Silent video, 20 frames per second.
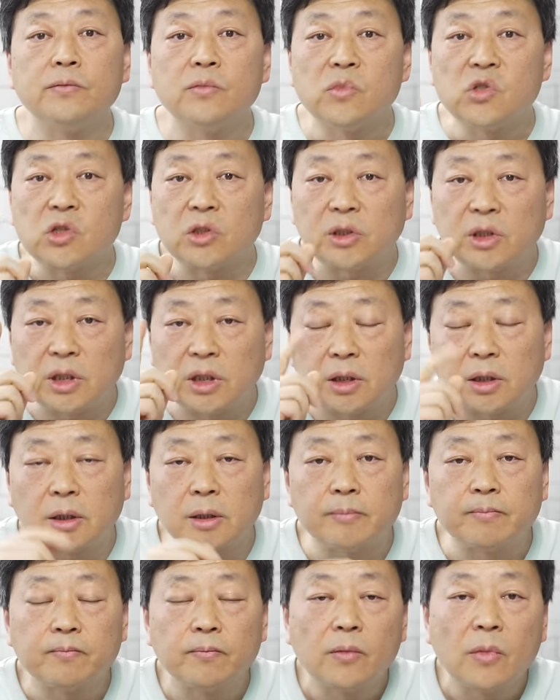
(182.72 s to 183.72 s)
这第一个，
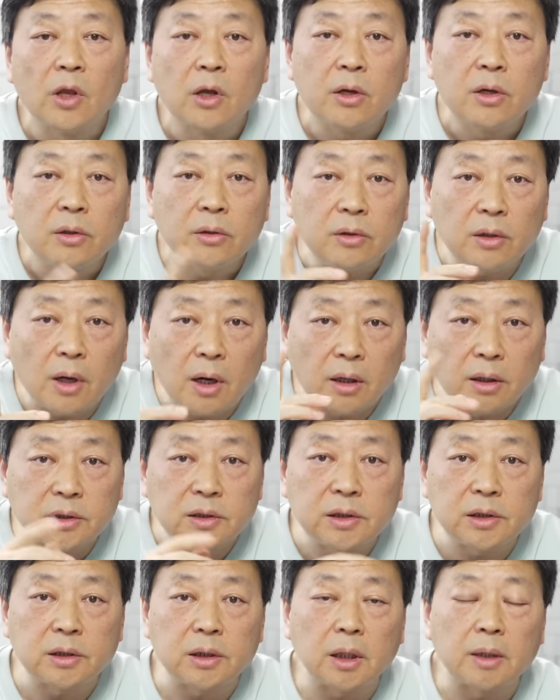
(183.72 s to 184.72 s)
第二个
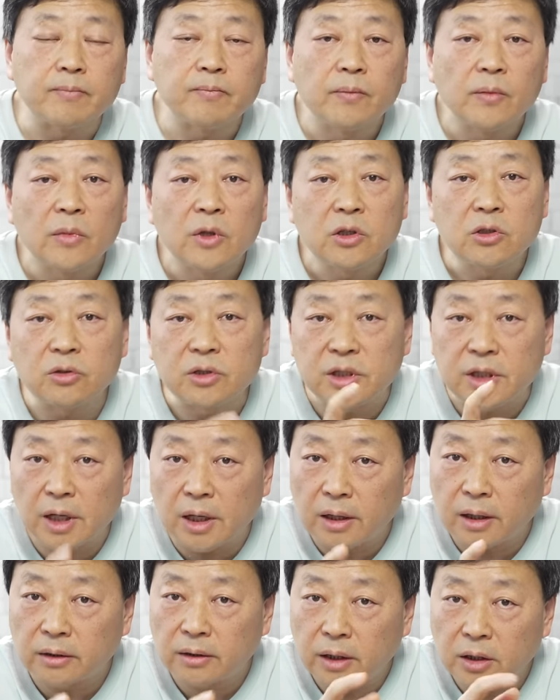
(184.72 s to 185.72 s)
细节就是
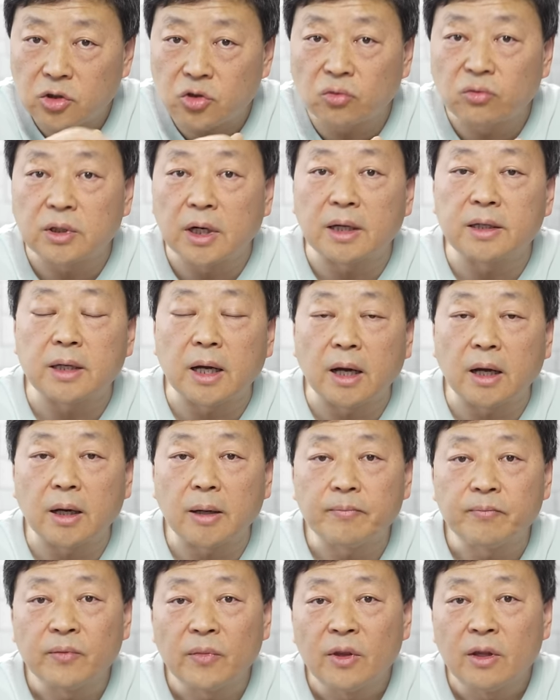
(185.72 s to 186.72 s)
前两天钟闪闪啊
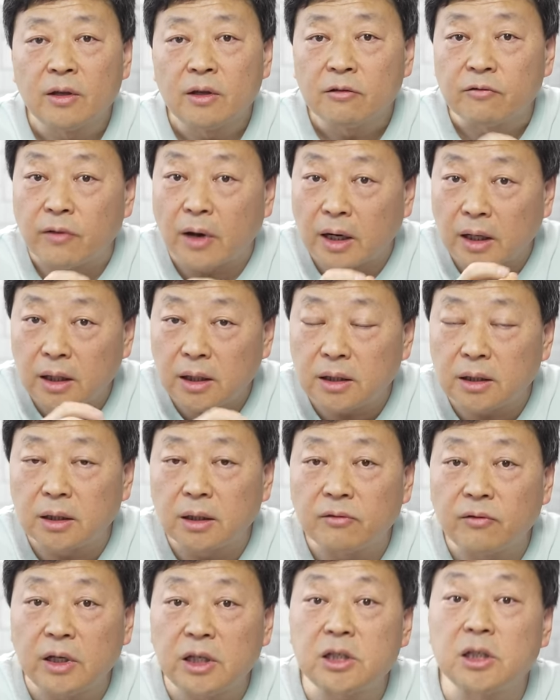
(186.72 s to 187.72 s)
发了一
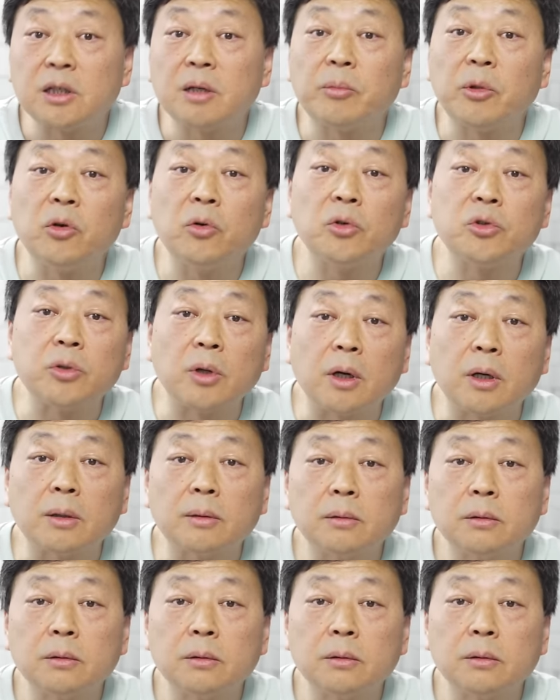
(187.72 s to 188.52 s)
个微信的朋友圈，